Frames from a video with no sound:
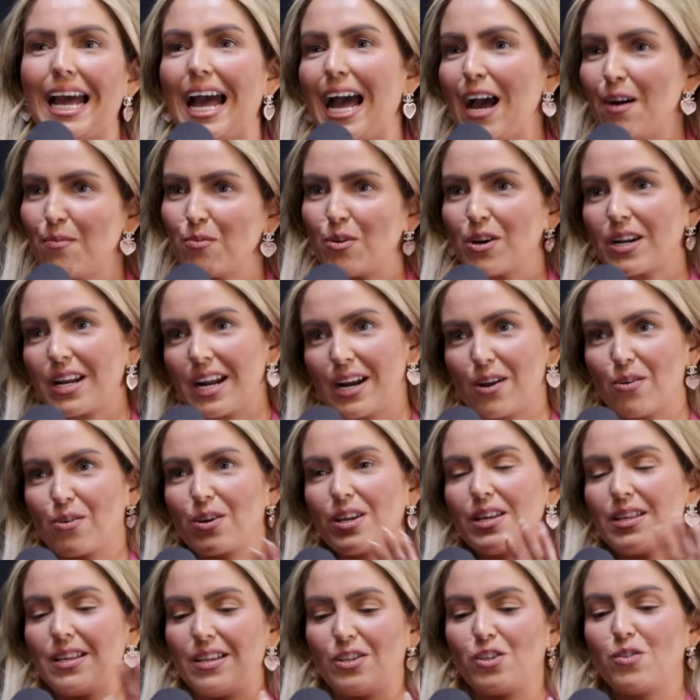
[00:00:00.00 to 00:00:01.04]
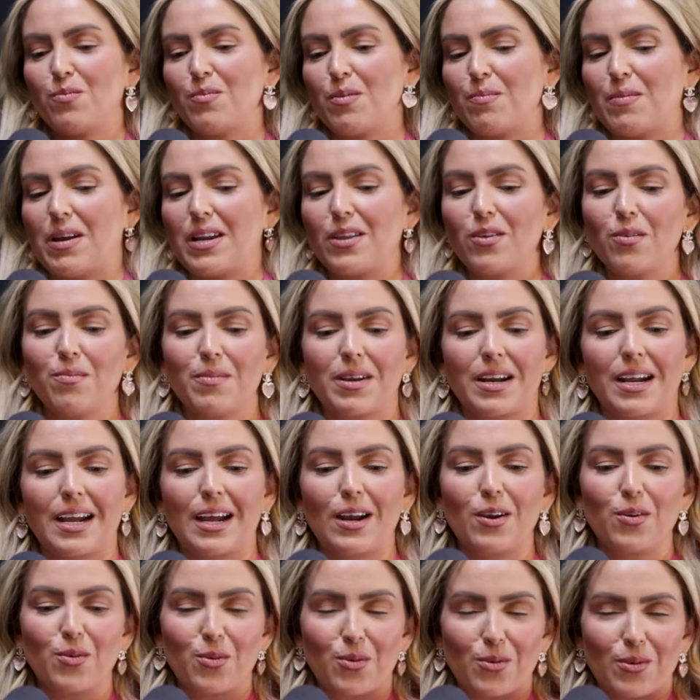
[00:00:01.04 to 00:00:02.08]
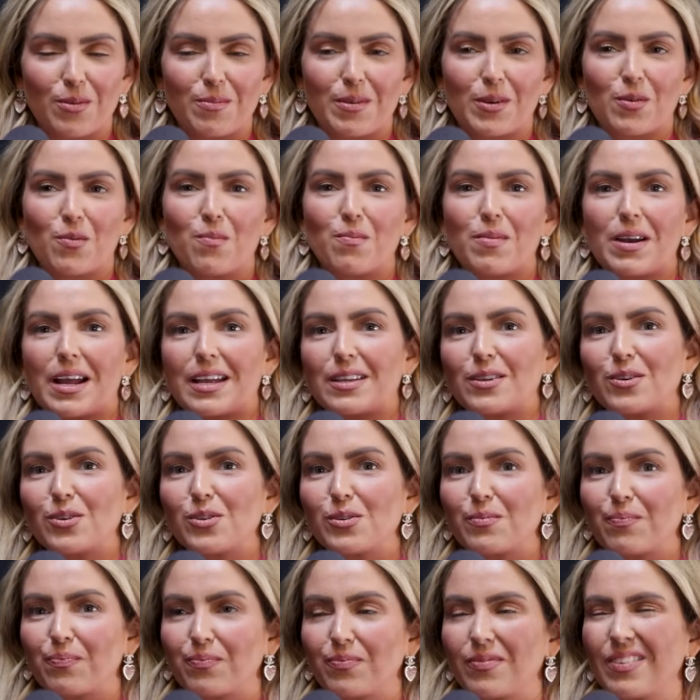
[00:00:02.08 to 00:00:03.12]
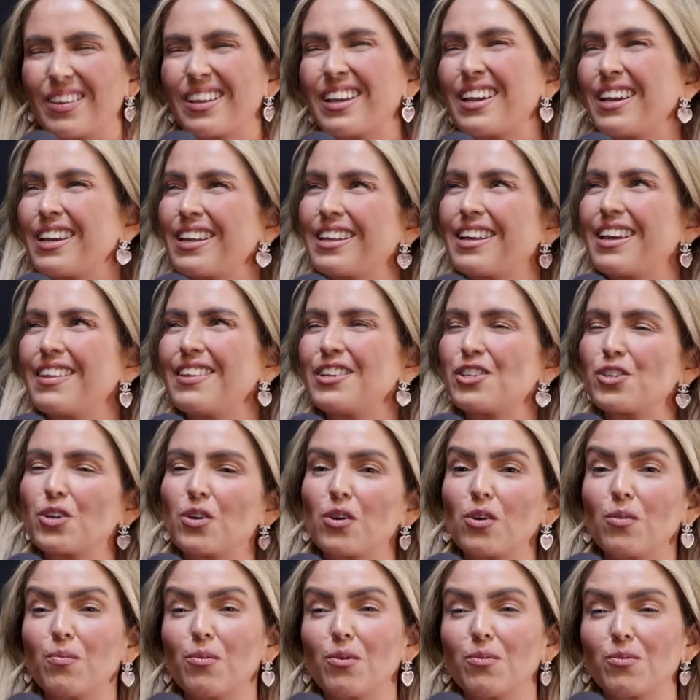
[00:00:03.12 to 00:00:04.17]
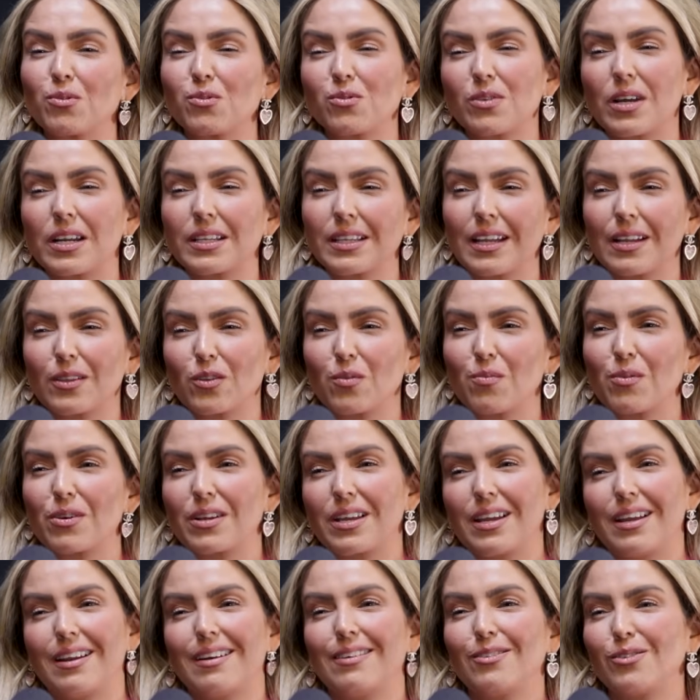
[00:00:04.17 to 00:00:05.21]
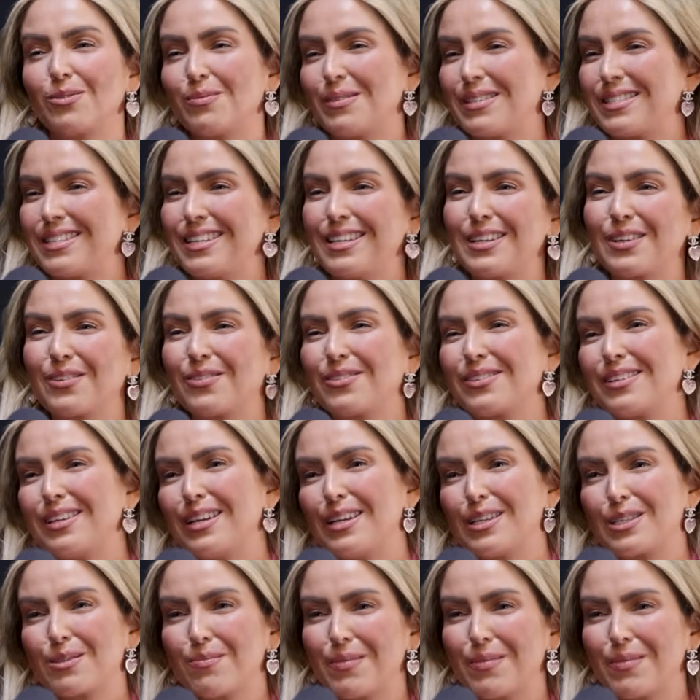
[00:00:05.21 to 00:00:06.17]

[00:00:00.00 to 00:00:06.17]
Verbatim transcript: amo el karaoke y de hecho mi marido me regaló uno en mi cumpleaños que, de hecho no lo podemos usar tanto porque los vecinos y ese